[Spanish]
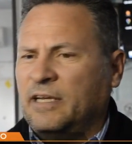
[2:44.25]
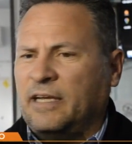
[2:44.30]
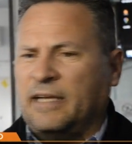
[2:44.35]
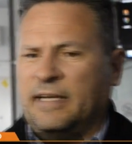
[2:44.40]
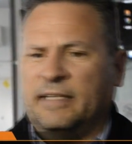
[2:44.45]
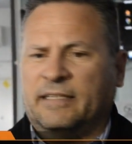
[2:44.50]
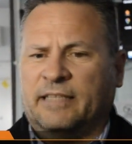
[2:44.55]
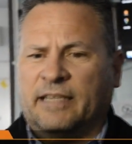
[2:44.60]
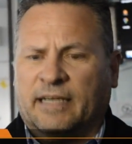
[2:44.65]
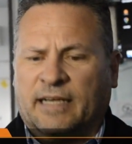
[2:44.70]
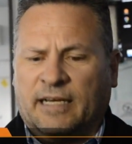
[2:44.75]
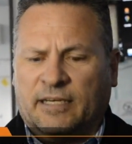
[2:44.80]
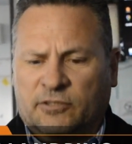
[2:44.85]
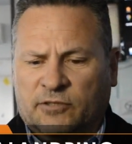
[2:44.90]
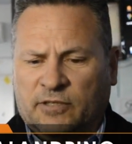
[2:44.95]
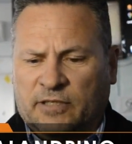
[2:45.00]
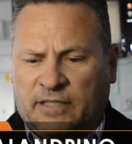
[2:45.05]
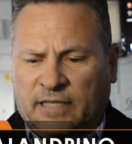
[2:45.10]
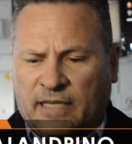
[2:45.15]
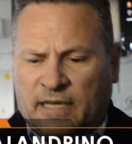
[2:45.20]
En este
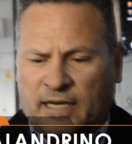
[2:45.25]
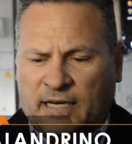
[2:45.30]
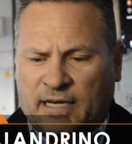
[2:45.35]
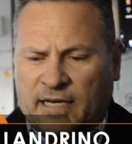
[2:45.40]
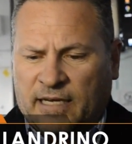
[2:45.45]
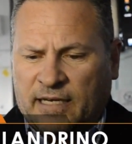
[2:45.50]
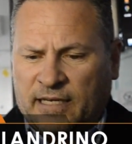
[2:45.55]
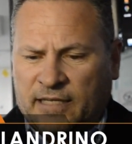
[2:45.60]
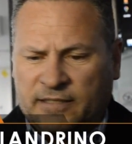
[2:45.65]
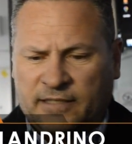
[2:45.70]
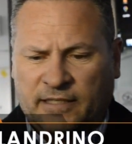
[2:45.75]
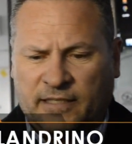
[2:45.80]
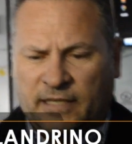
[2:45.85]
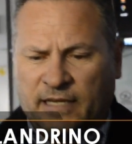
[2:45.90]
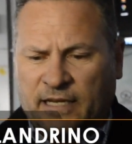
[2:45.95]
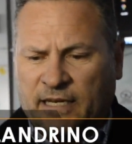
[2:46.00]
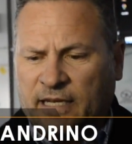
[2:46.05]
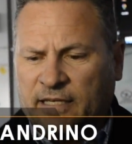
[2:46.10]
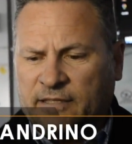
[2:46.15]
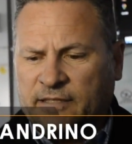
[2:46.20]
caso está
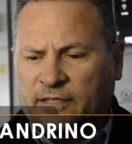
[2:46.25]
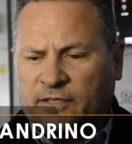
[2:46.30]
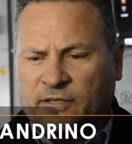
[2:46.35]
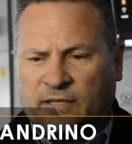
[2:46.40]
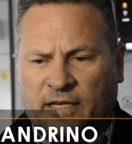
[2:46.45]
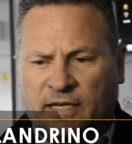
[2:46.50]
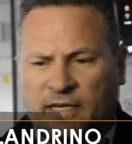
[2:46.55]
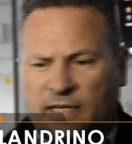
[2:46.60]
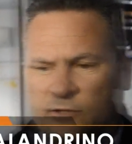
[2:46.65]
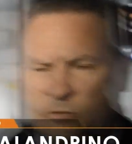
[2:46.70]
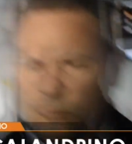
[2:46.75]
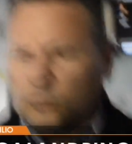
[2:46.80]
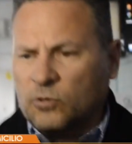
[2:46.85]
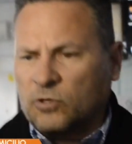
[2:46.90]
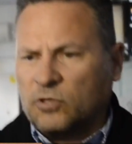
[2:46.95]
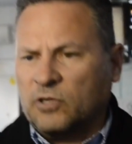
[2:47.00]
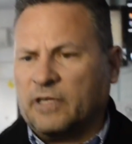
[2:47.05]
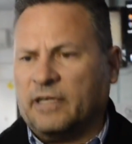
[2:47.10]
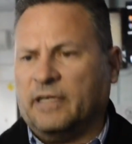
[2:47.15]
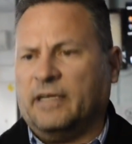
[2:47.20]
eh, la, señora
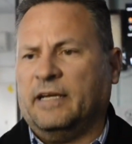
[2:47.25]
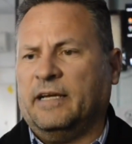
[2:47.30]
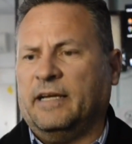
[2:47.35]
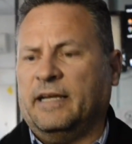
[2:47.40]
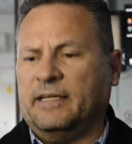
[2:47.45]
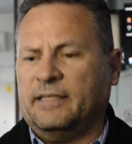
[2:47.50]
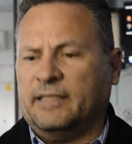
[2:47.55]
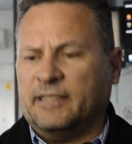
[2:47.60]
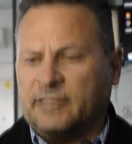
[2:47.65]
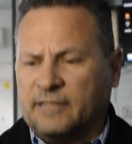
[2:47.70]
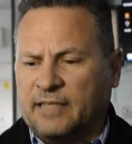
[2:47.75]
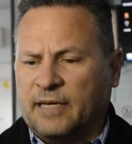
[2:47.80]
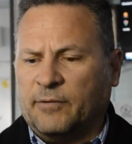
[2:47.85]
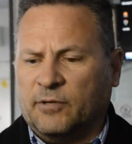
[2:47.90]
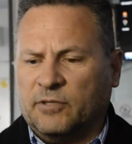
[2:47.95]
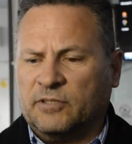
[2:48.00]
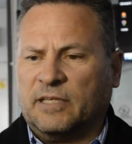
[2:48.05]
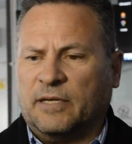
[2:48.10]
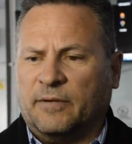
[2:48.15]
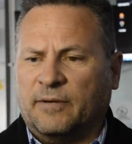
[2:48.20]
Escaturro, que este
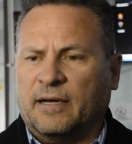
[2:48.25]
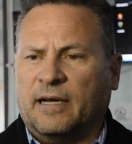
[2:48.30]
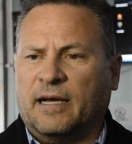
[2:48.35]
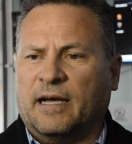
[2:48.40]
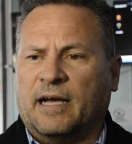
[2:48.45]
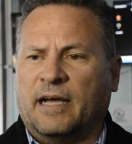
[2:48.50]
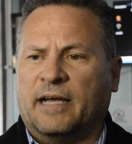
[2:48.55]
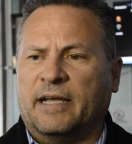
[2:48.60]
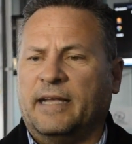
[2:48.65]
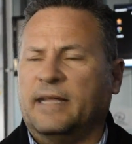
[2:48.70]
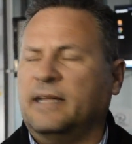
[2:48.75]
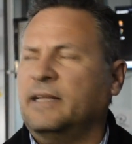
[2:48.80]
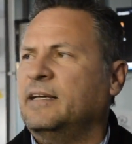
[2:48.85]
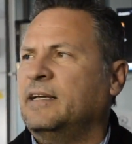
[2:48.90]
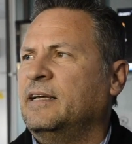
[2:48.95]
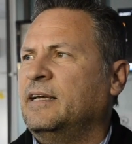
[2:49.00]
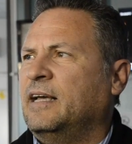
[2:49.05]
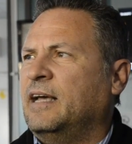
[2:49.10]
sábado ya va a ir